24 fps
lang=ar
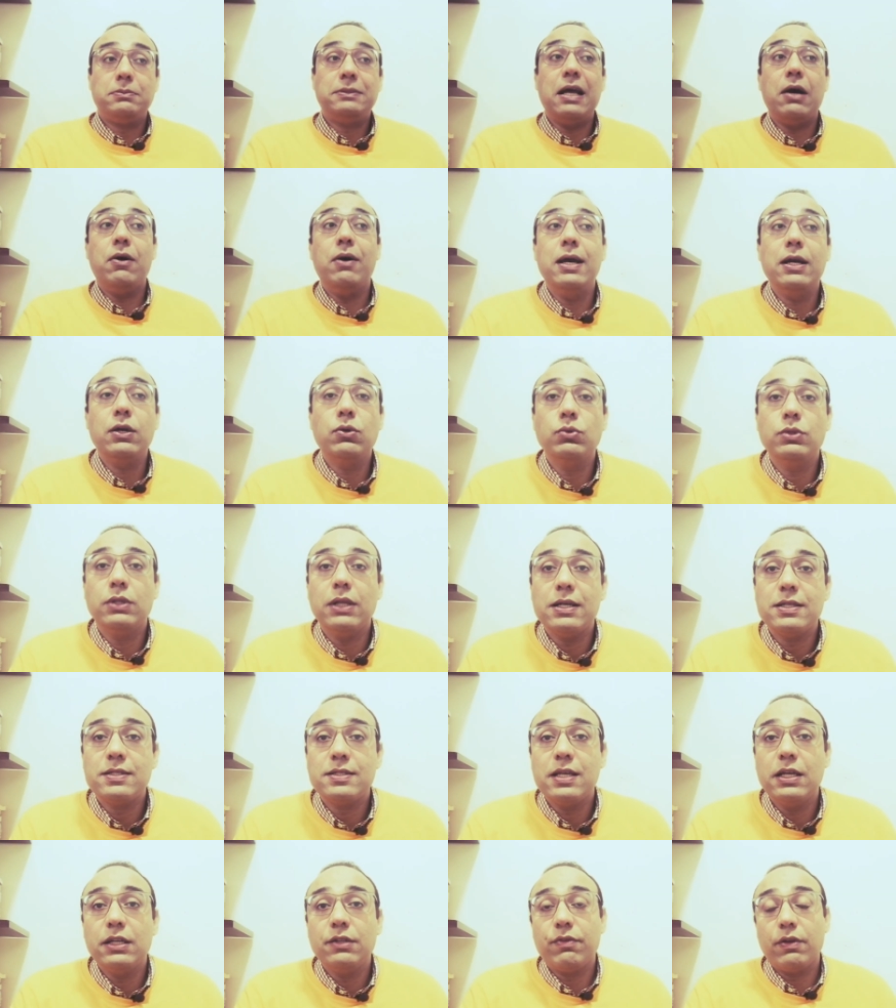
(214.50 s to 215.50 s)
تواجد
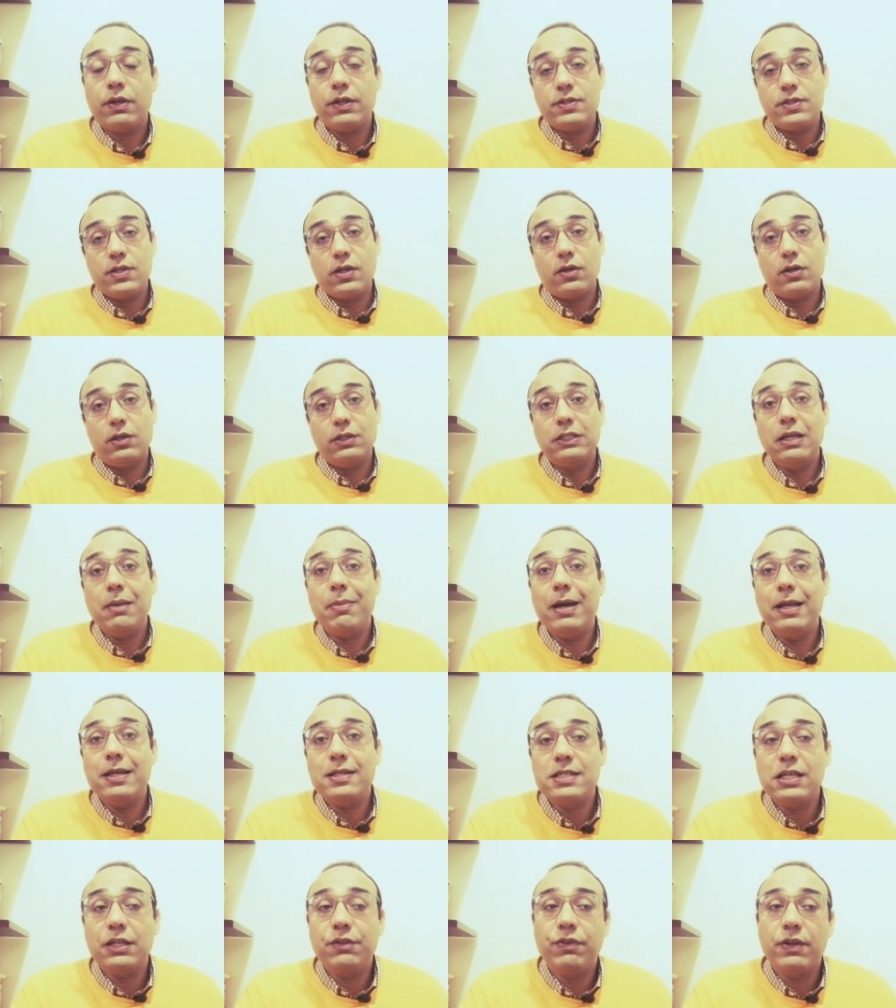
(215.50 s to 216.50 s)
السيد فريد زهران طبعا
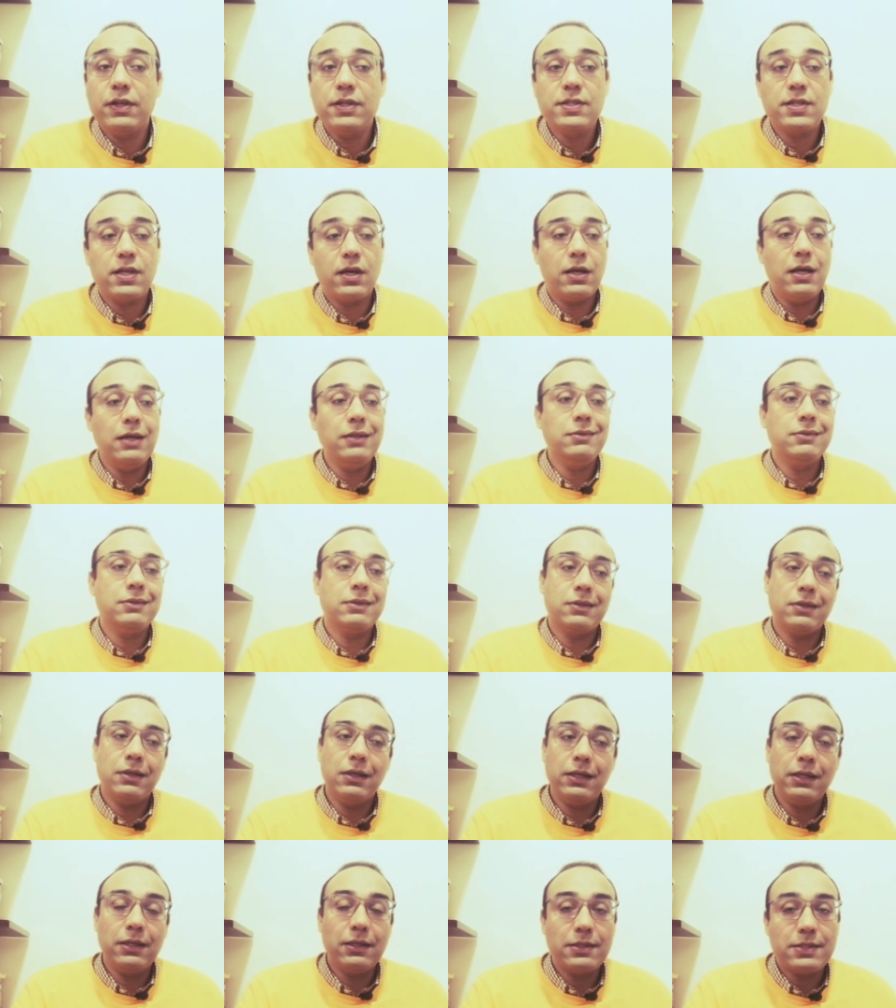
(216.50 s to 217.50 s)
السيد فريد زهران
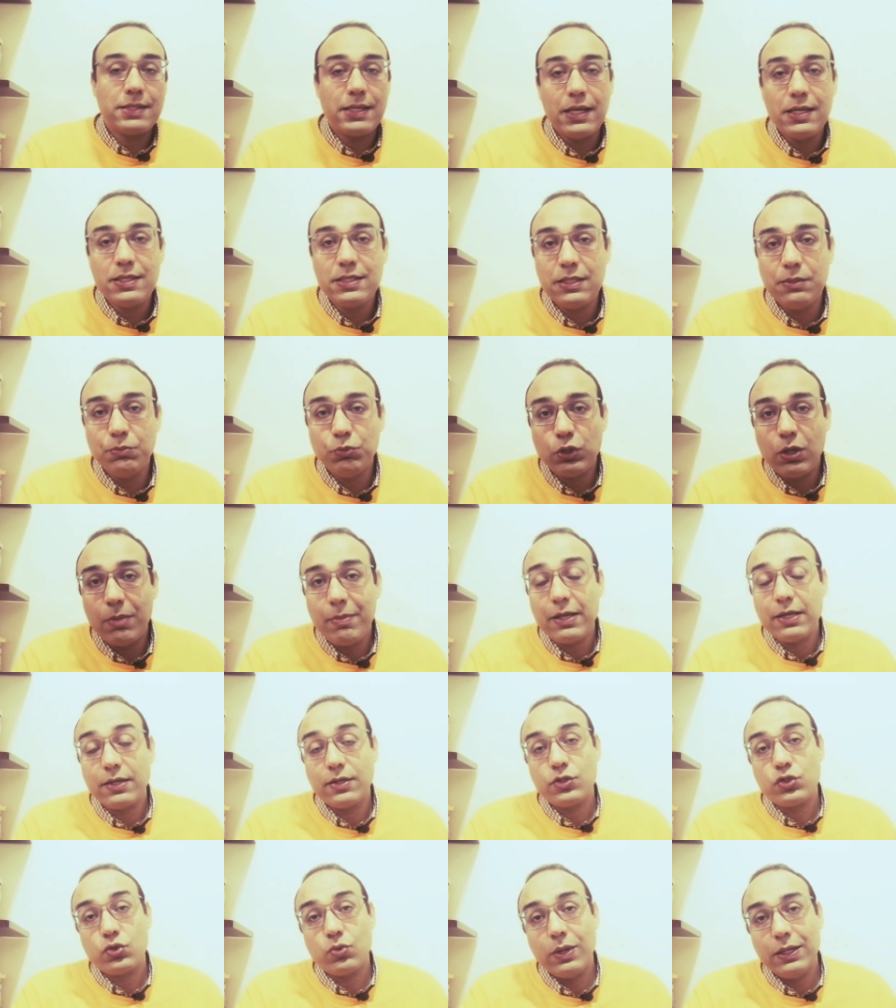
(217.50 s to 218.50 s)
راجل سياسي
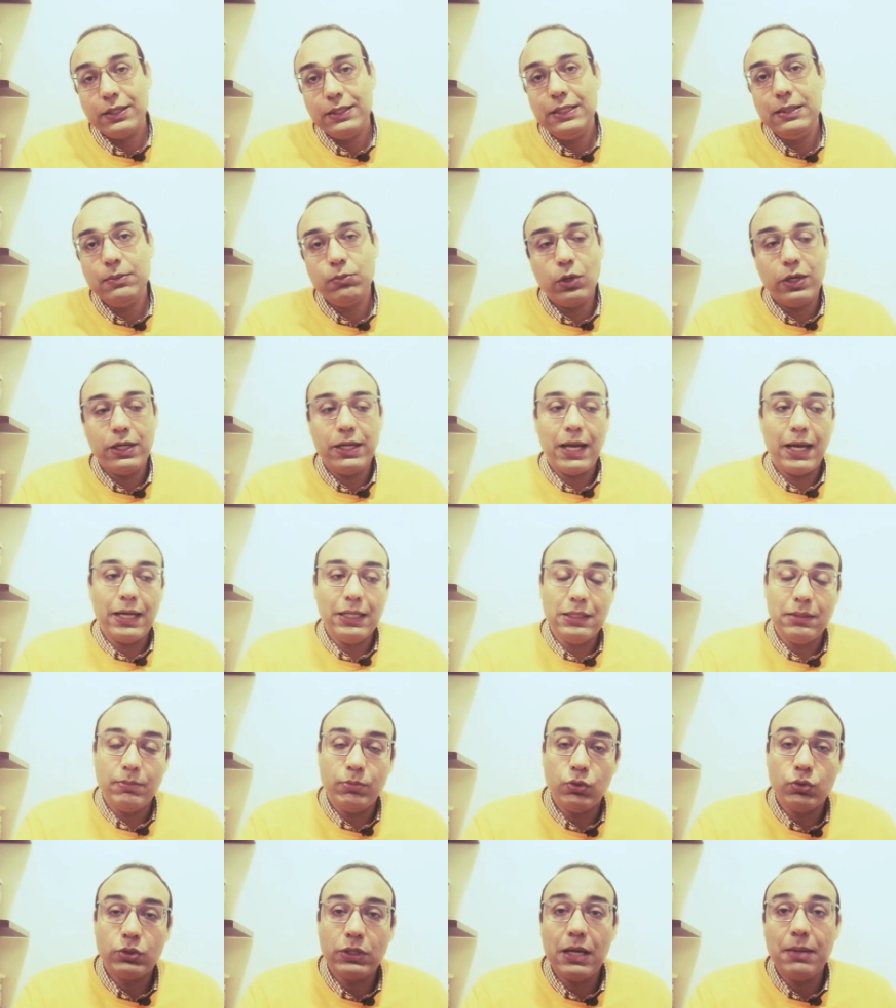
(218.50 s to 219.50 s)
متمرس وقديم واي حد
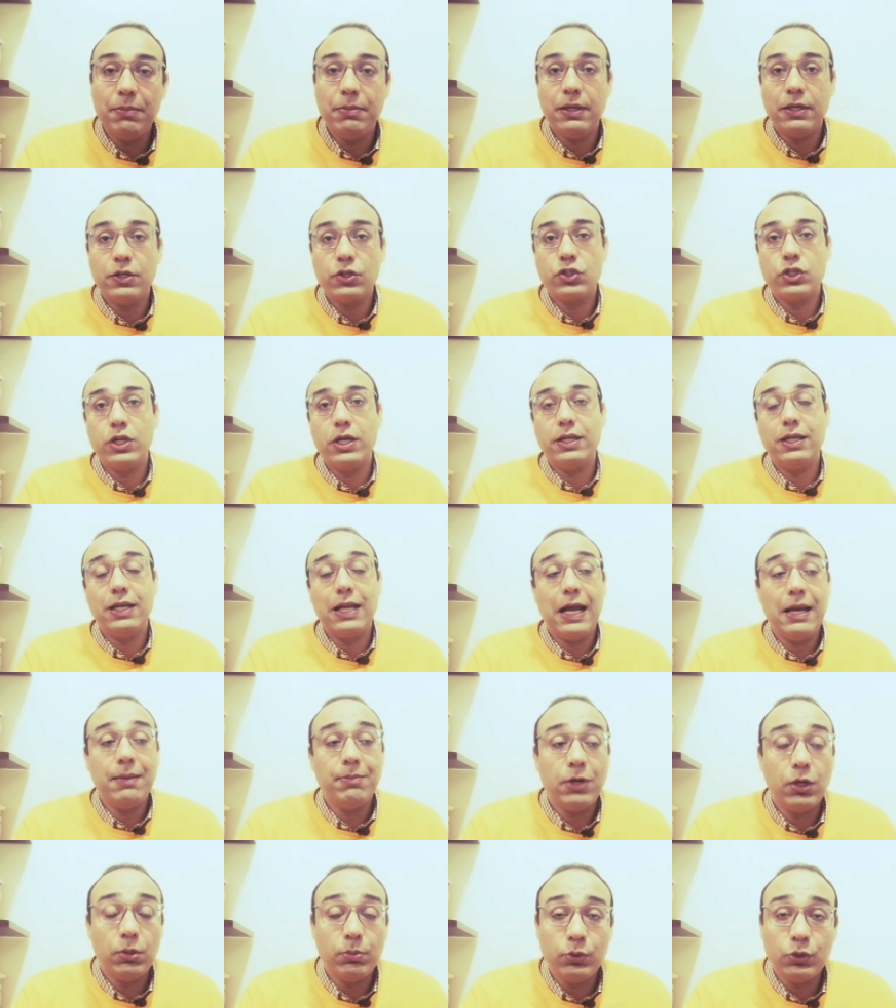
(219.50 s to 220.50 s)
بيتابع الشان
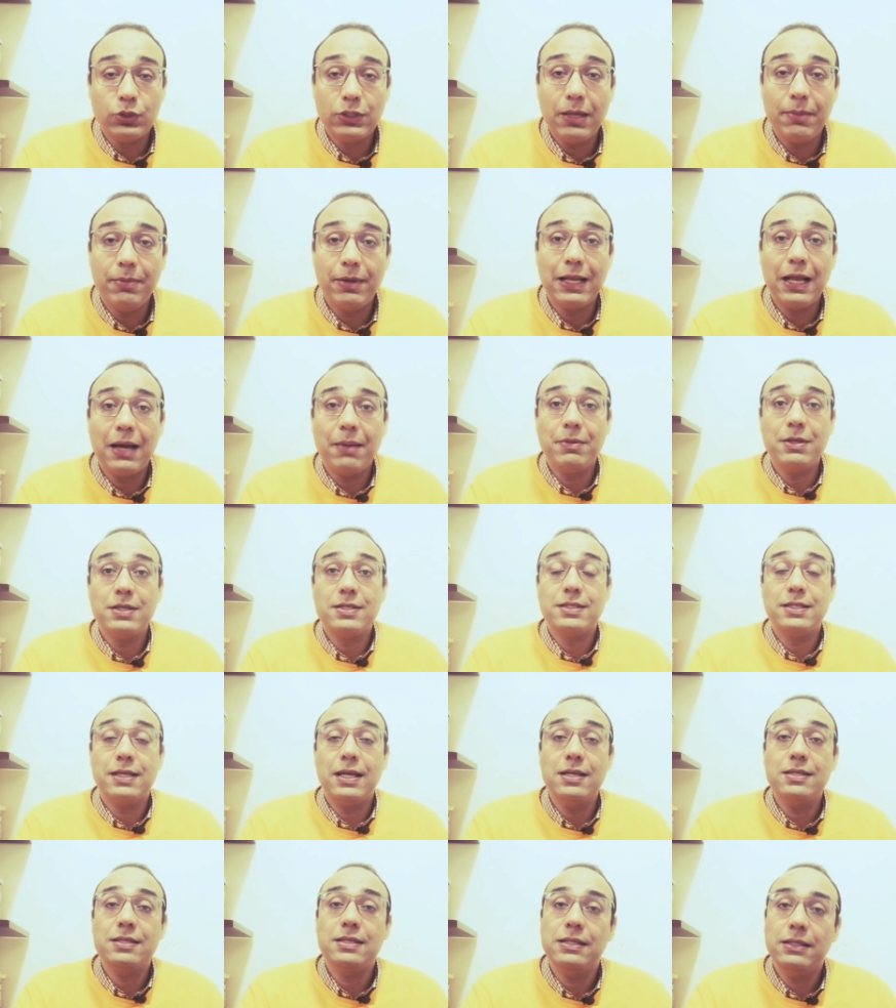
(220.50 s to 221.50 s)
العام او بيتابع العمل
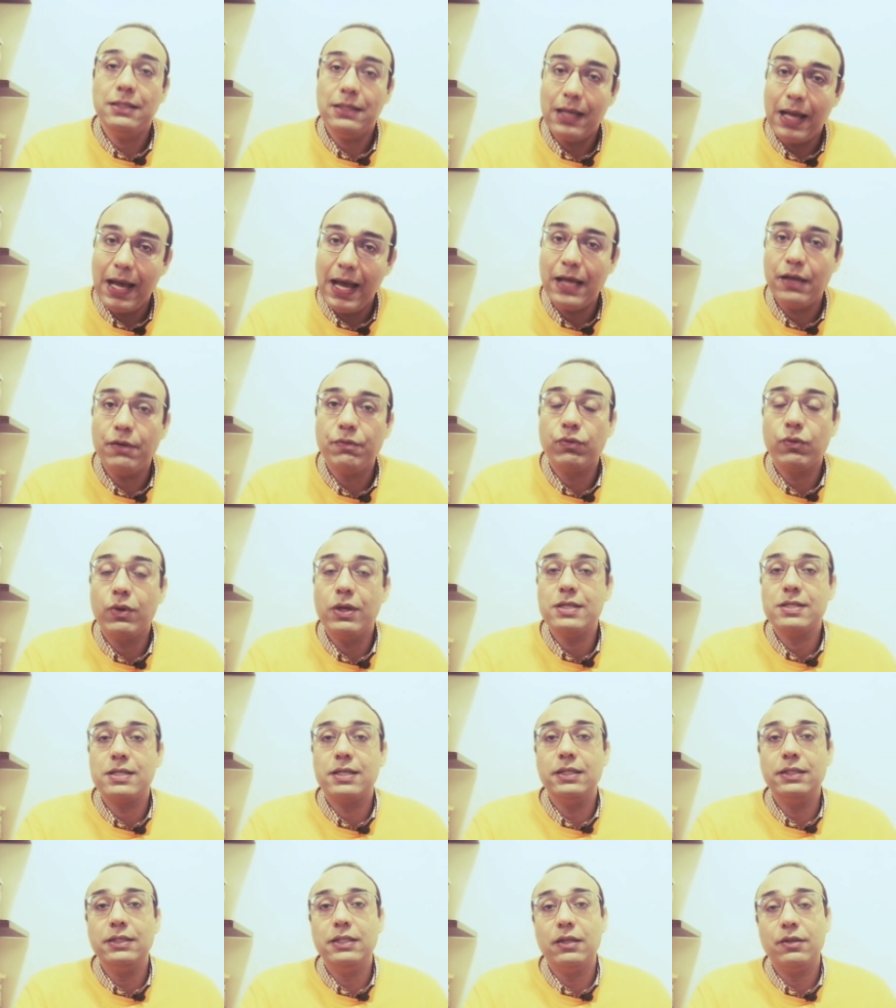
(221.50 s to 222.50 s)
السياسي عارف كويس
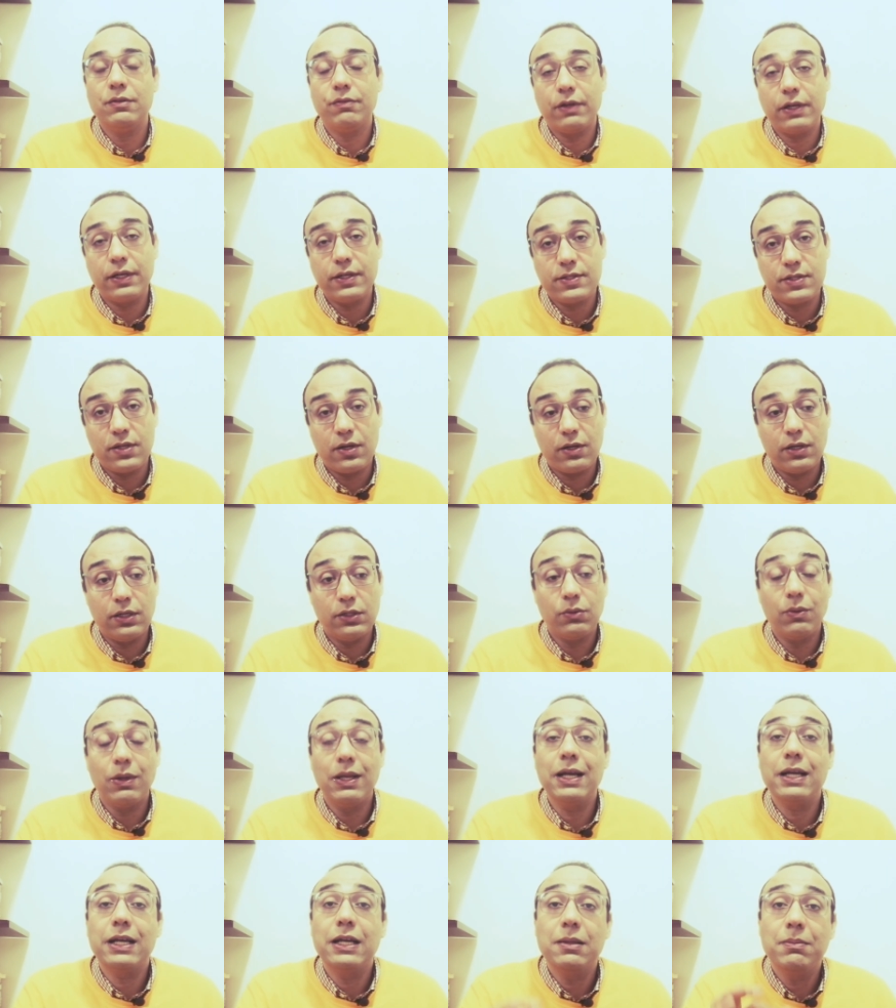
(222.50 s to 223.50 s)
جدا فريد زهران
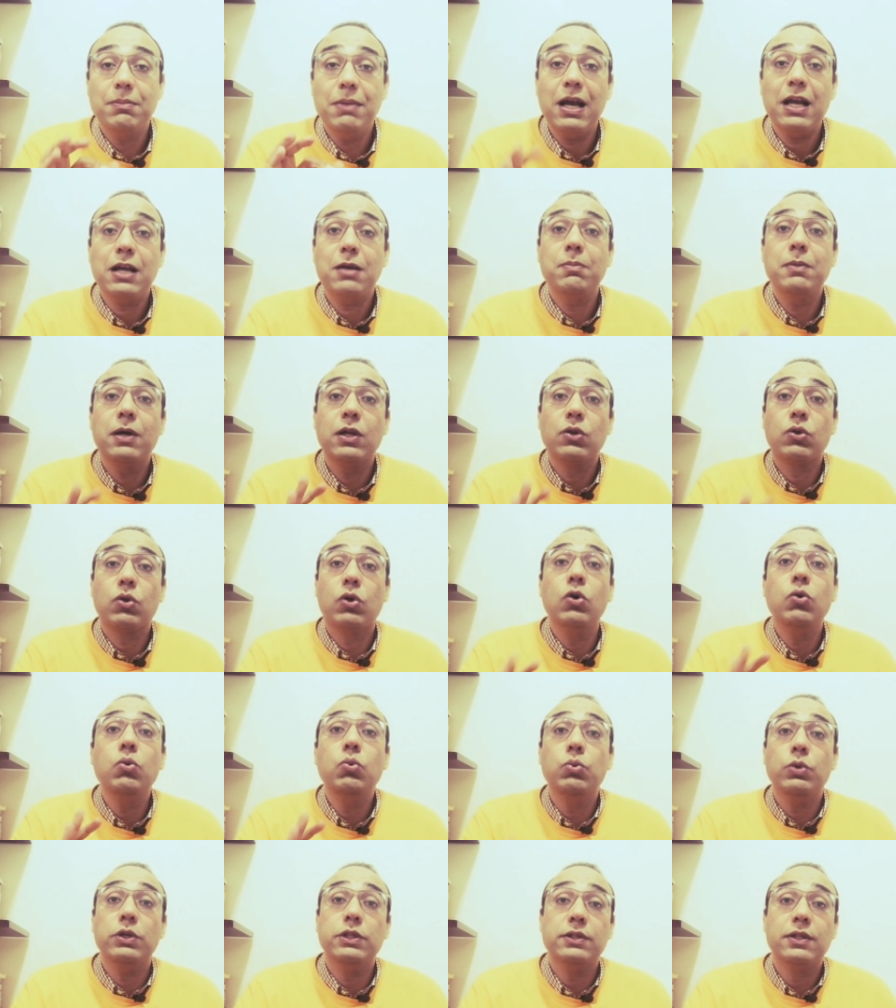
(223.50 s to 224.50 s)
ولكن مكمن
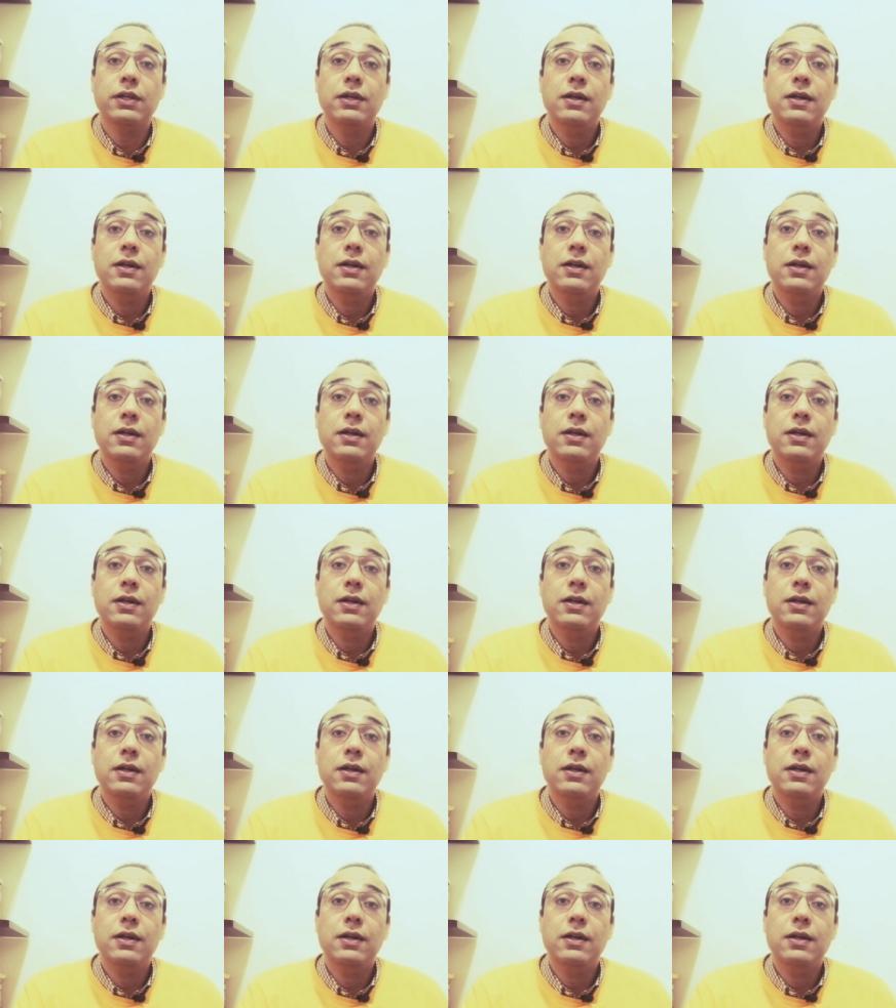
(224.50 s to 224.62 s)
قوه